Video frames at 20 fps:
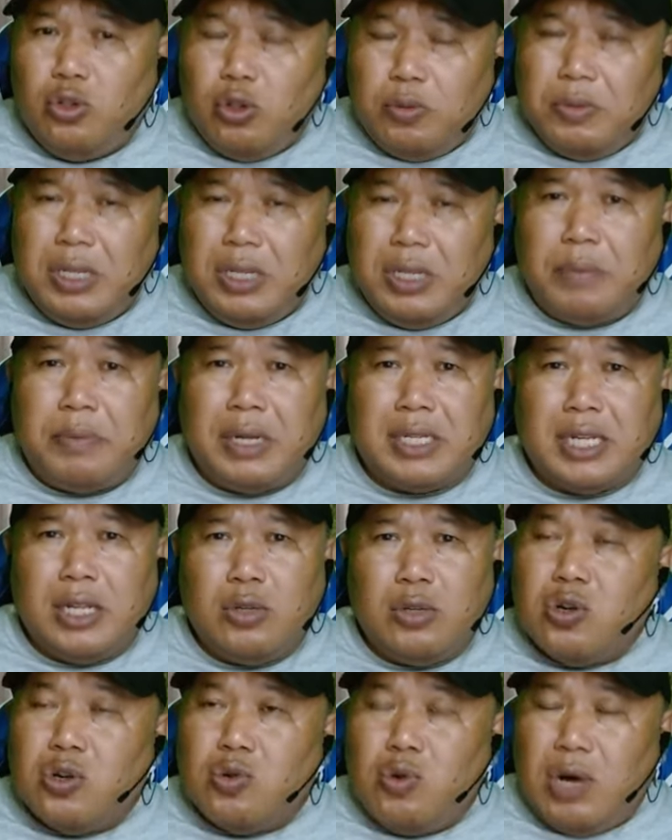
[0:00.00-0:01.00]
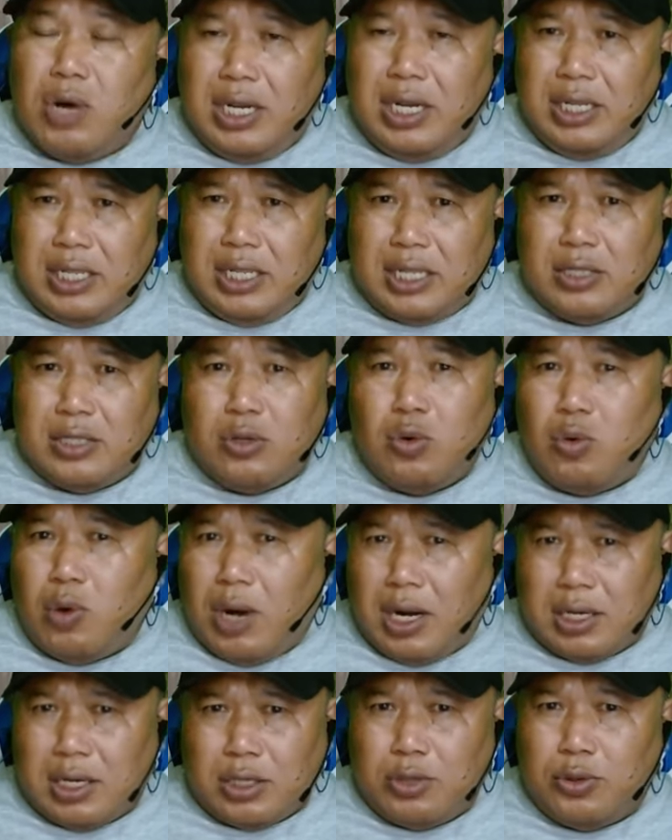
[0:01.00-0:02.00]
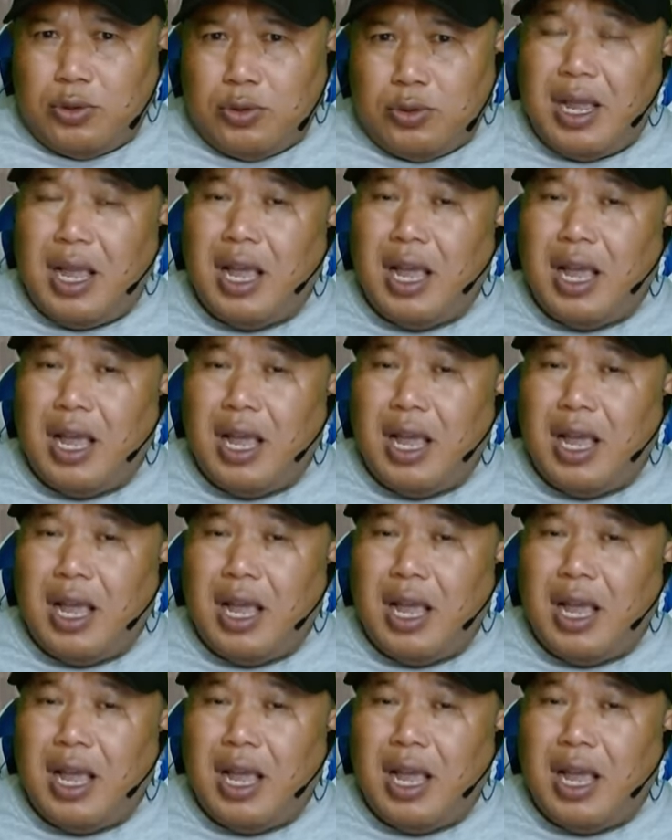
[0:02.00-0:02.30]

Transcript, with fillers: mendapatkan kualitas waktu